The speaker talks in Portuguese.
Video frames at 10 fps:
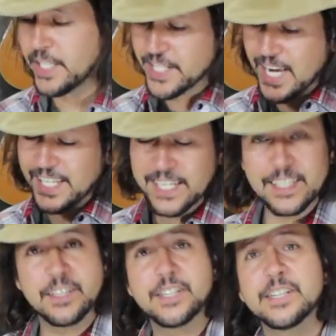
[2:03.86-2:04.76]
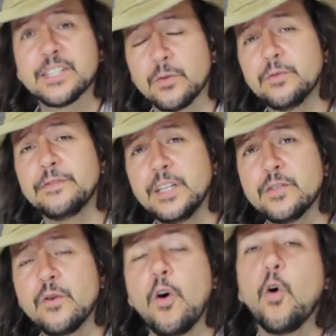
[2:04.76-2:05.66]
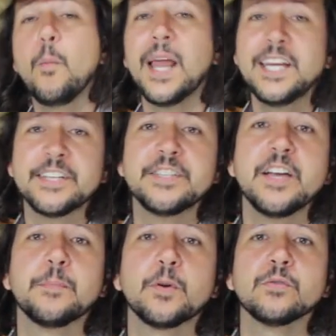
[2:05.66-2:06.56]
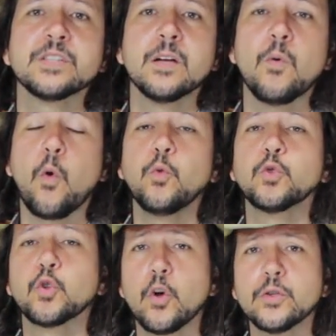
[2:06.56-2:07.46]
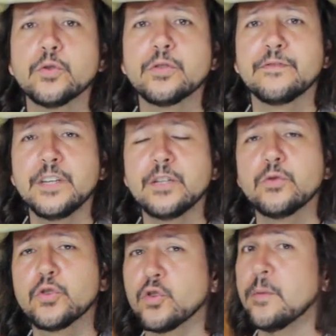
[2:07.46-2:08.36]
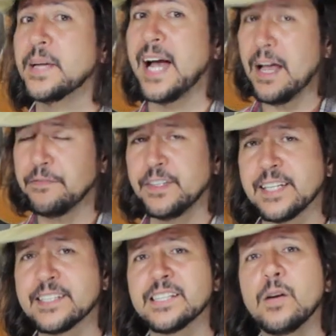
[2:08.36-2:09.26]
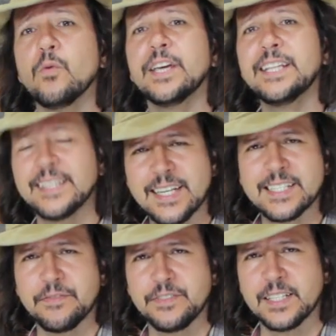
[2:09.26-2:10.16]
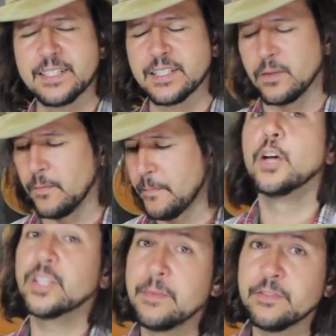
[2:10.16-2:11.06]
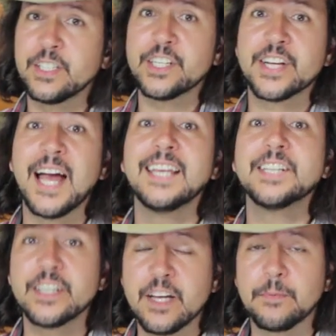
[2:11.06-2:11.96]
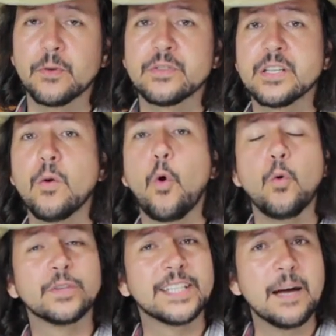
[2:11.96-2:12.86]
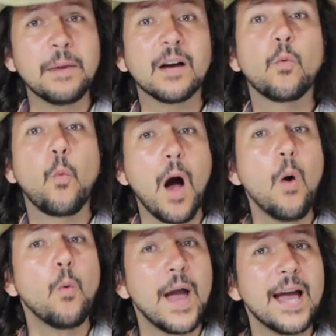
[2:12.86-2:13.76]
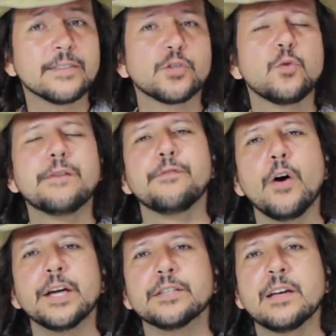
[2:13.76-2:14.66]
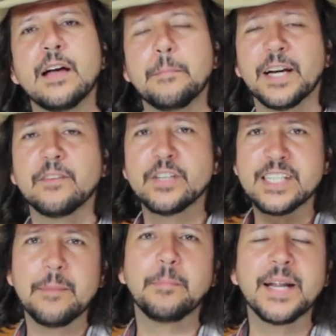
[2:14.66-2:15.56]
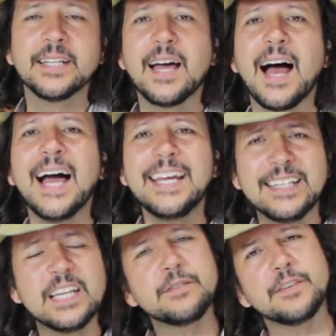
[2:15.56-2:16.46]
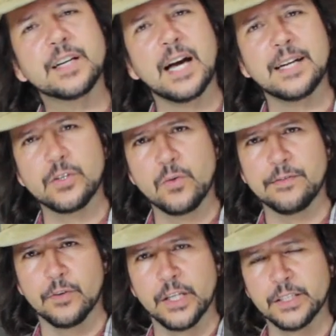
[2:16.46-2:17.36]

deixar aqui na descrição do vídeo uma lista de reprodução com todos os vídeos sobre afinação e desafinação. Eu também vou deixar a lista de reprodução com o tema Qual é a sua voz? para que você aprenda a identificar a sua voz.